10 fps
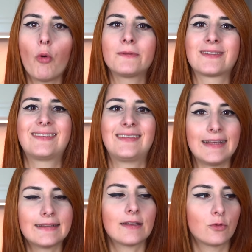Obst
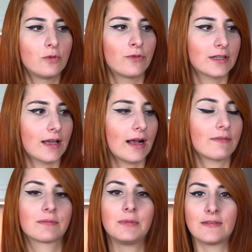sehr, sehr gut
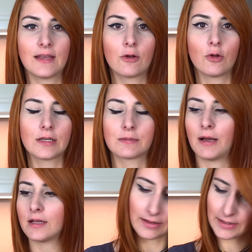vertrage, was mich sehr glücklich
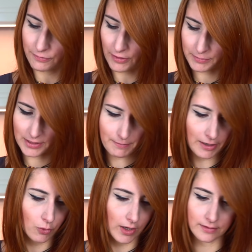macht. Ah ne, ich fange mit der
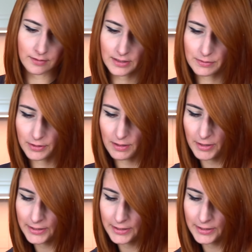Mango an, nicht mit der